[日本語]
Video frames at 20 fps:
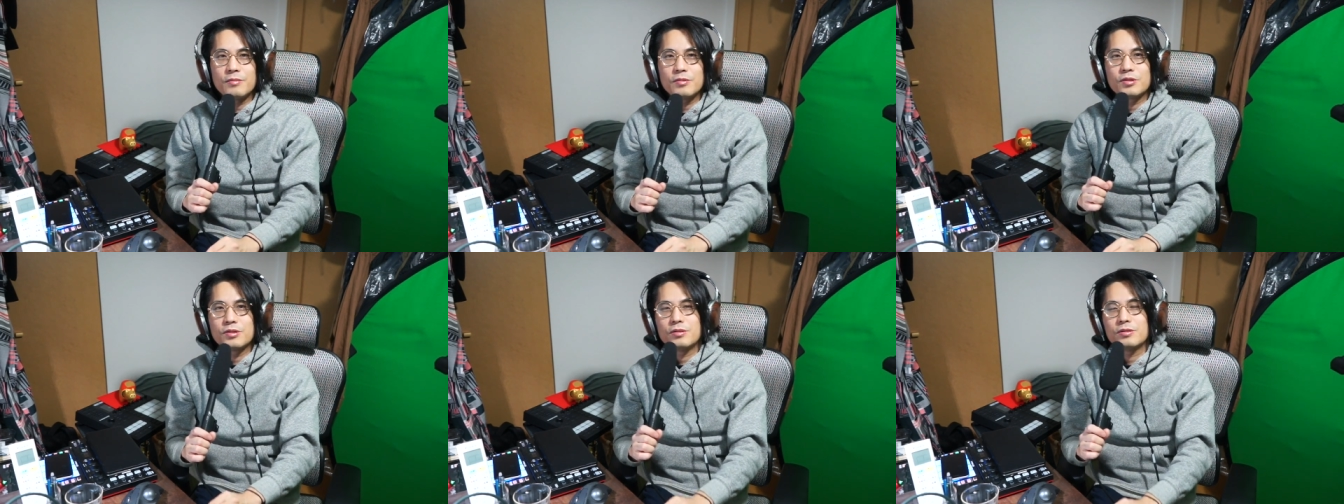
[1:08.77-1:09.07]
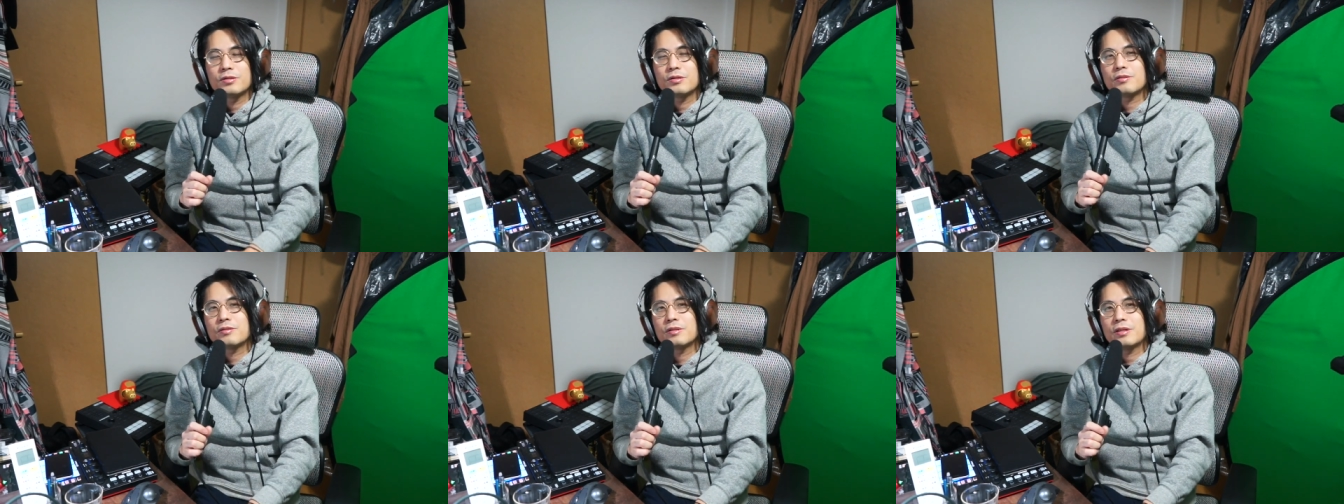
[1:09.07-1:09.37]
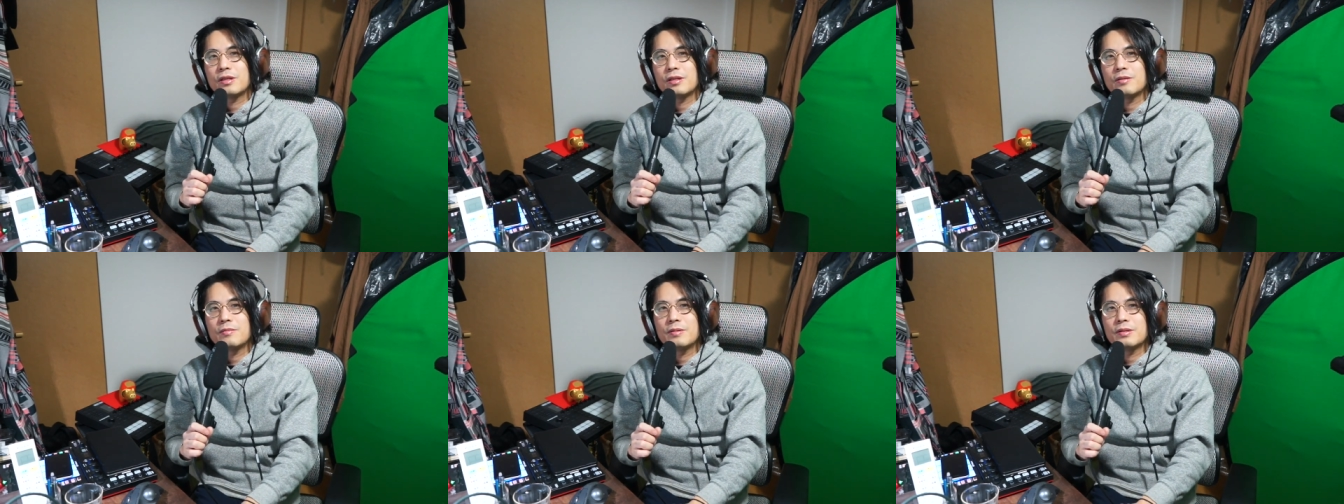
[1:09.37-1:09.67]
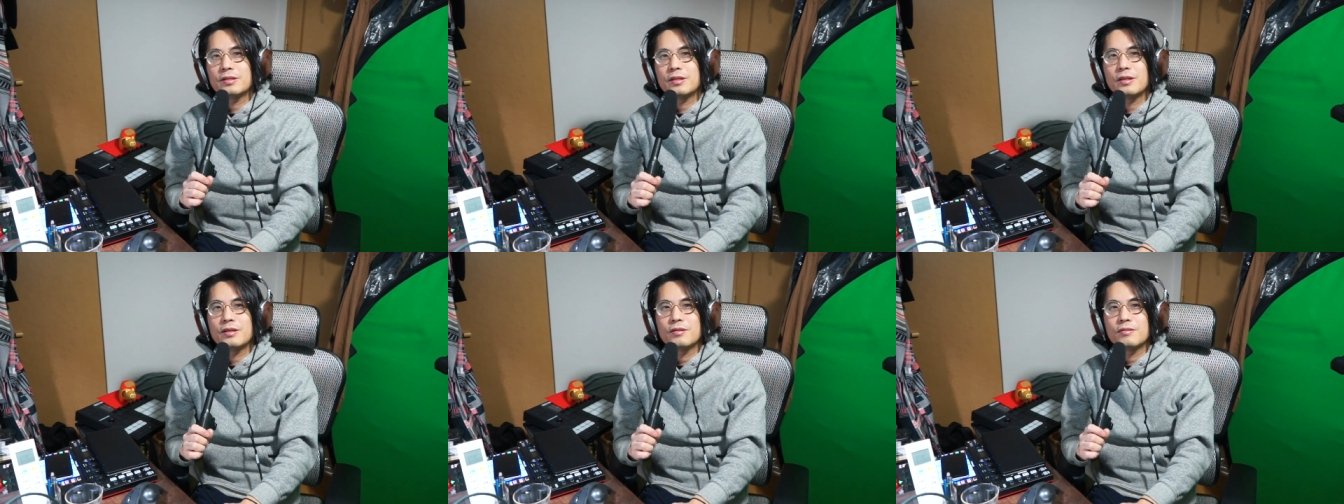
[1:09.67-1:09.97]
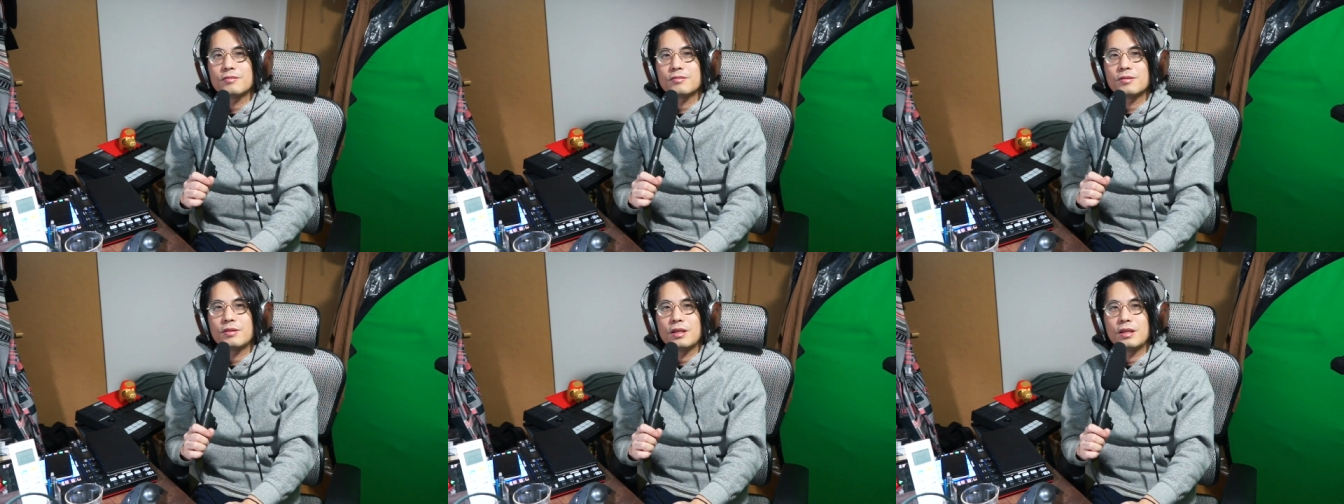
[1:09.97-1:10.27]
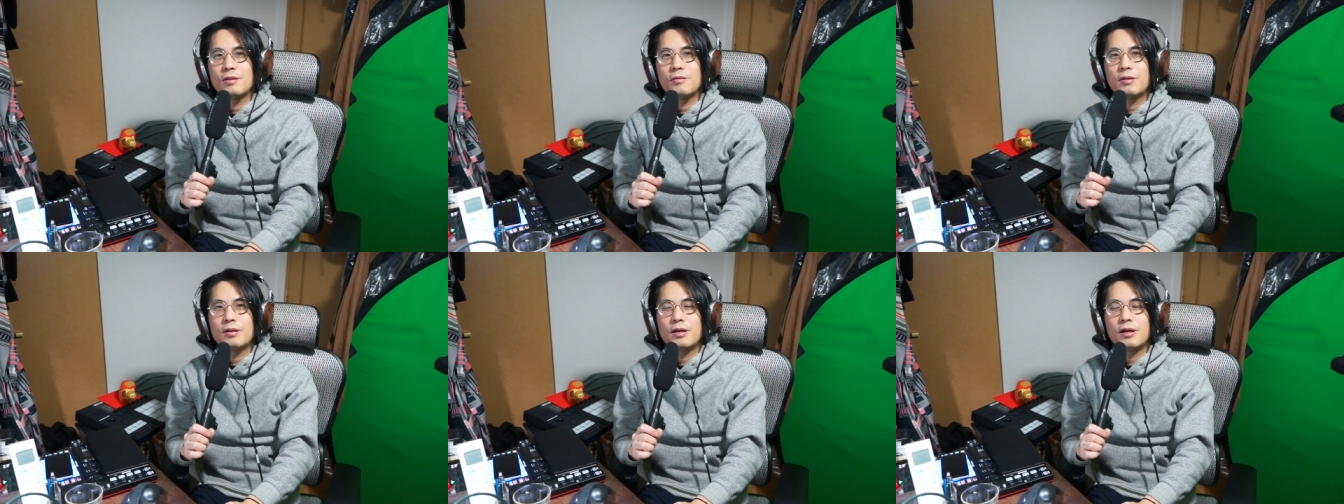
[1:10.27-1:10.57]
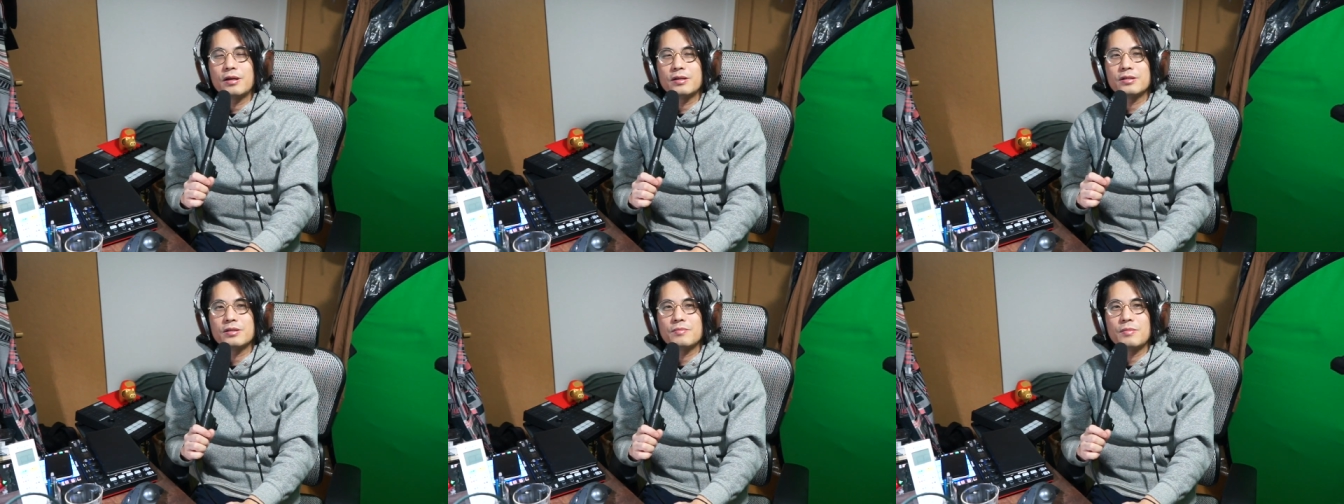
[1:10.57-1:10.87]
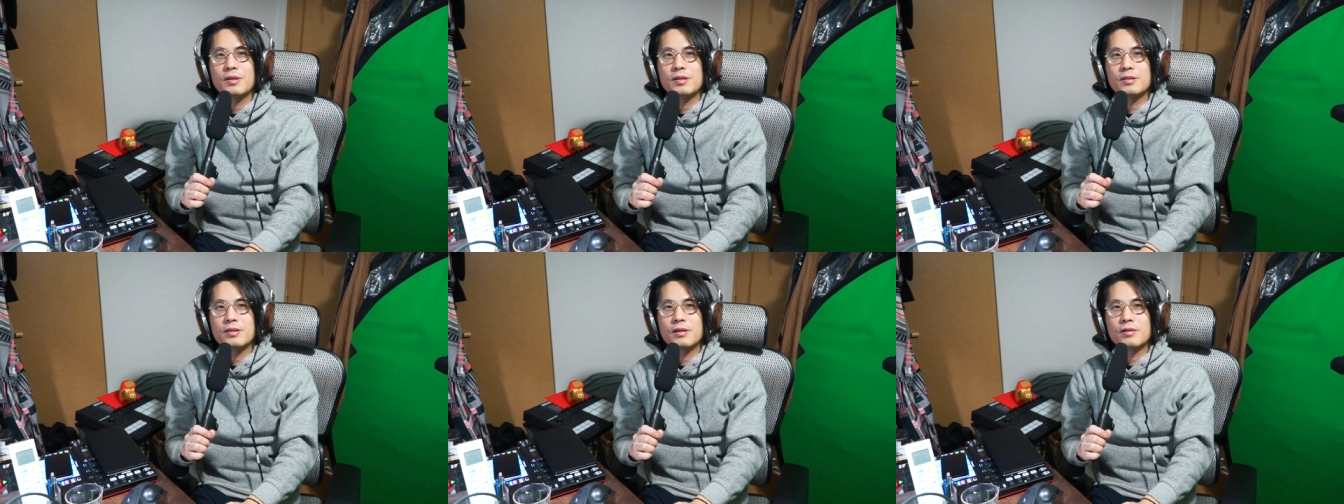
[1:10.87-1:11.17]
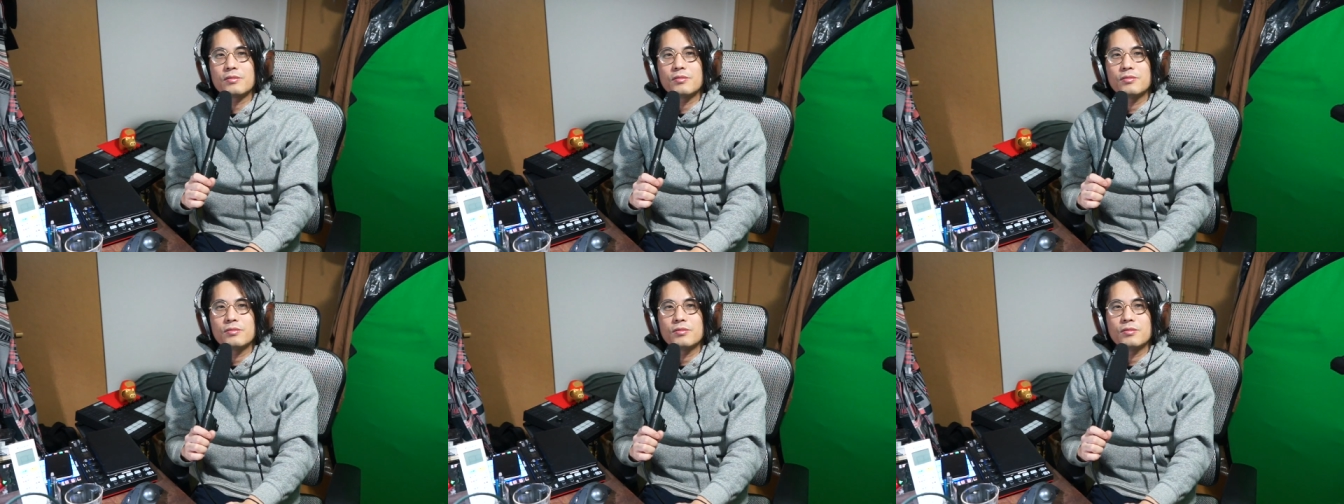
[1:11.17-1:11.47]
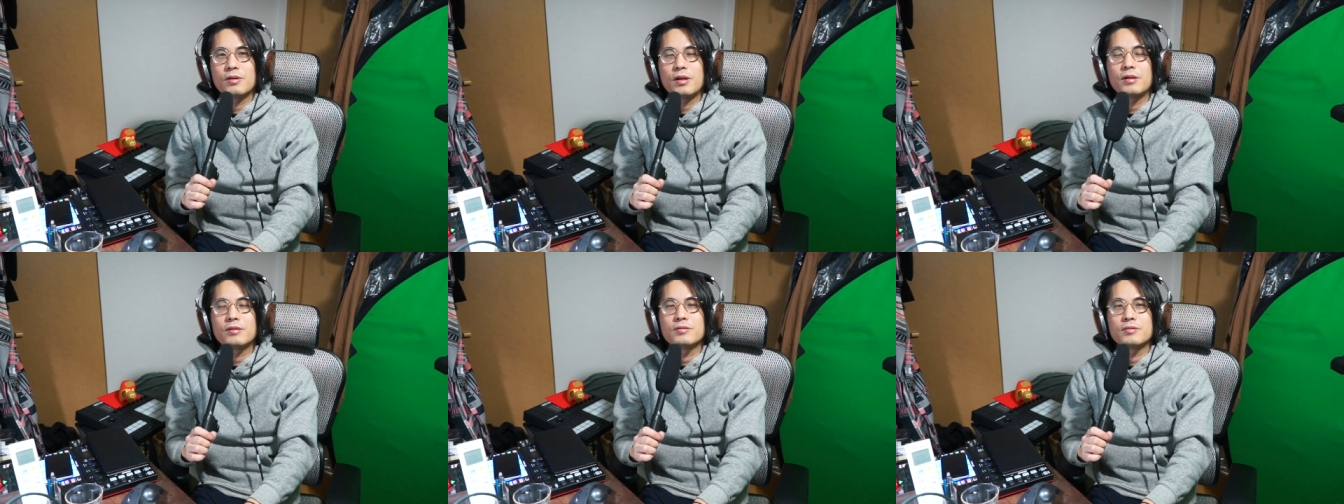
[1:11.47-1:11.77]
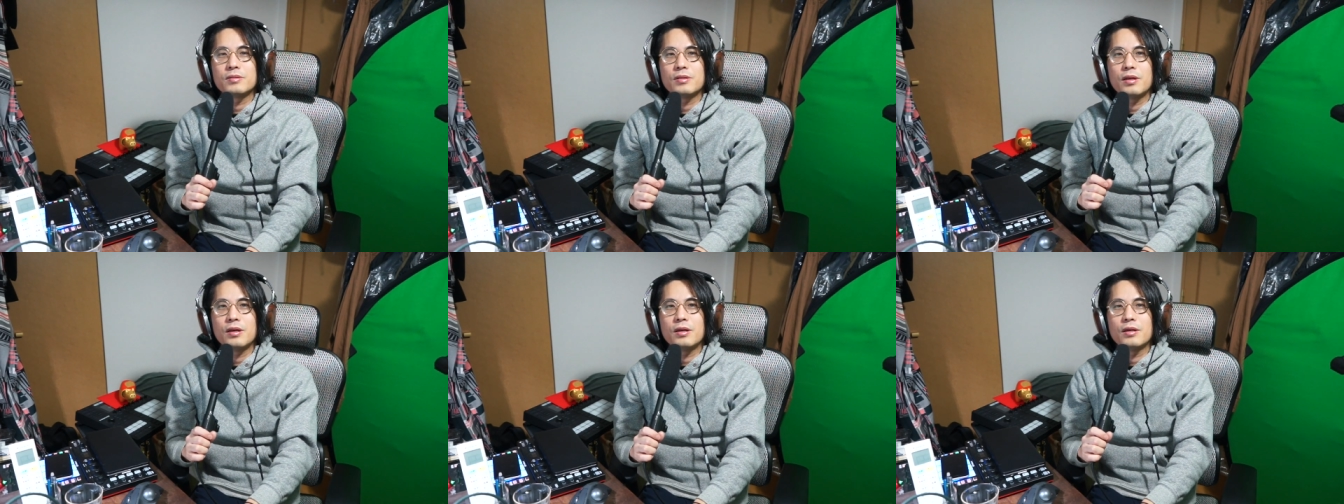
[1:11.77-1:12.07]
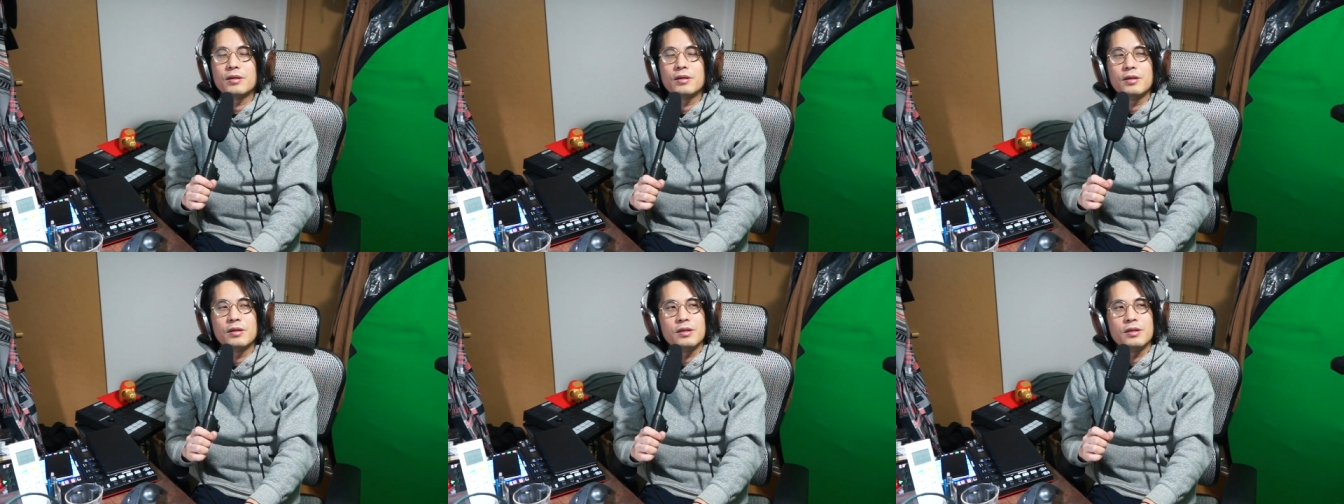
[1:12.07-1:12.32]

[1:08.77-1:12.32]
就職できませんよって言われ始めた頃なので、